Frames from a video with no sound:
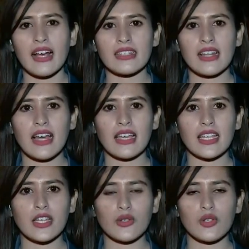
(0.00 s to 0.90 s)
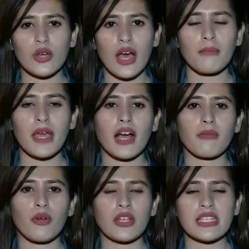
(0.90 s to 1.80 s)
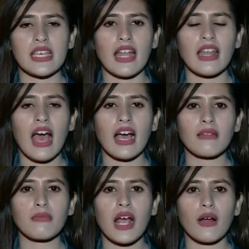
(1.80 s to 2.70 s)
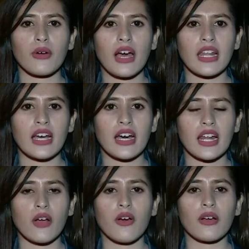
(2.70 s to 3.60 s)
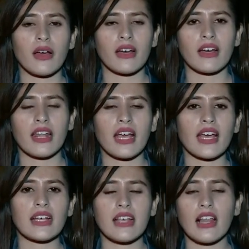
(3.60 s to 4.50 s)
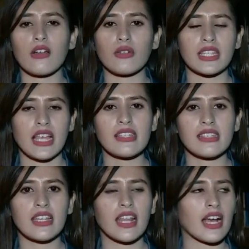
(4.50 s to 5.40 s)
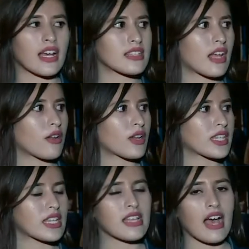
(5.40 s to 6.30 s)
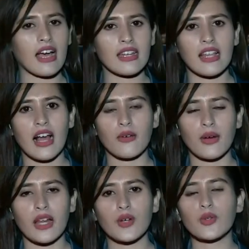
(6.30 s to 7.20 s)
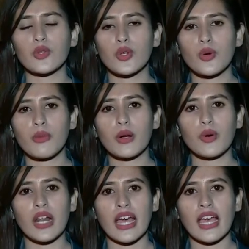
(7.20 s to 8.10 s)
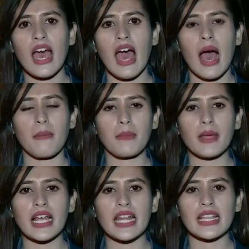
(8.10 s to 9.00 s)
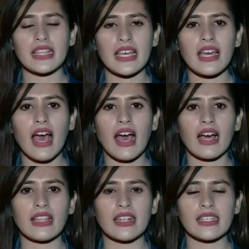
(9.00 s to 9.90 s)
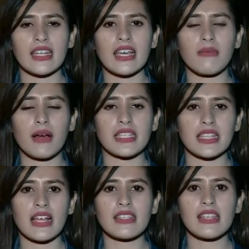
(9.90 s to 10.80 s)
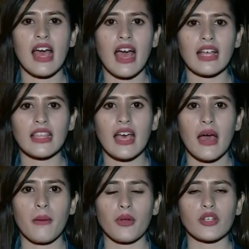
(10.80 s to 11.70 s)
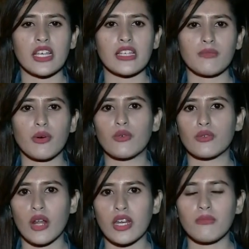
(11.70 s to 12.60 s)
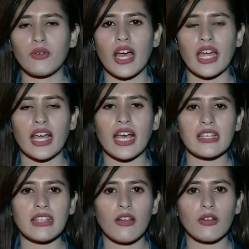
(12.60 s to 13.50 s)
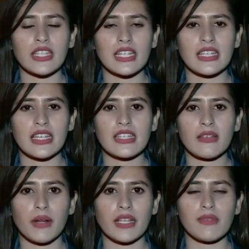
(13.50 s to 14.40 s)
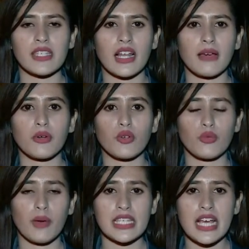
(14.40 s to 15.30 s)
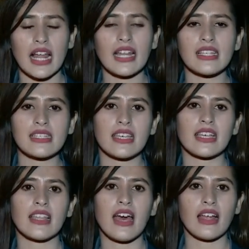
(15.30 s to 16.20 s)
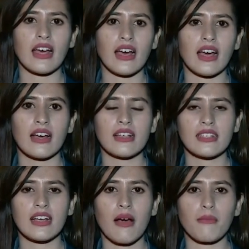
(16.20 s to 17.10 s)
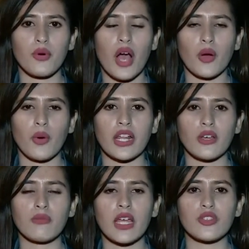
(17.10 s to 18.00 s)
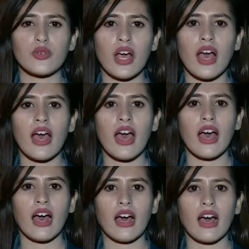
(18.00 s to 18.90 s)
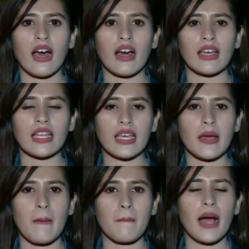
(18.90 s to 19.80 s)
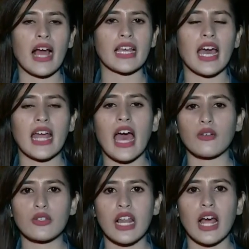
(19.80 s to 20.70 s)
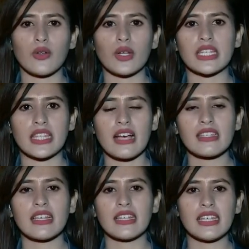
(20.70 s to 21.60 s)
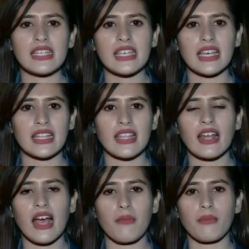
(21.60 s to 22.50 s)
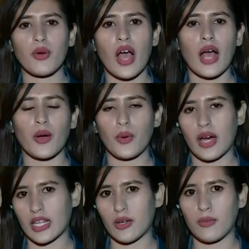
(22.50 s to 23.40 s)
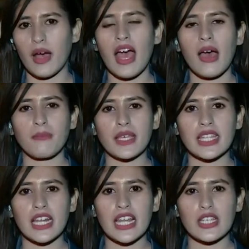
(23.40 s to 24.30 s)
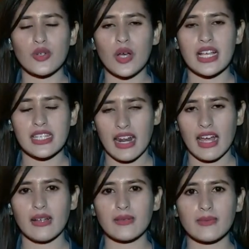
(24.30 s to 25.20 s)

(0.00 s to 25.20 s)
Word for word: Selain itu juga pihak kepolisian akan melakukan uh, reko rekayasa lalu lintas. Jadi rekayasa lalu lintas akan dilakukan untuk mengurai apabila nanti akan terjadi kemacetan saat proses penggusuran dimulai. Rekayasa lalu lintas ini seperti misalnya penutupan jalan di sekitar uh, Kampung Akuarium dan juga uh, ini pengalihan arus lalu lintas di sekitar Kampung Akuarium. Peter dan juga Sarah.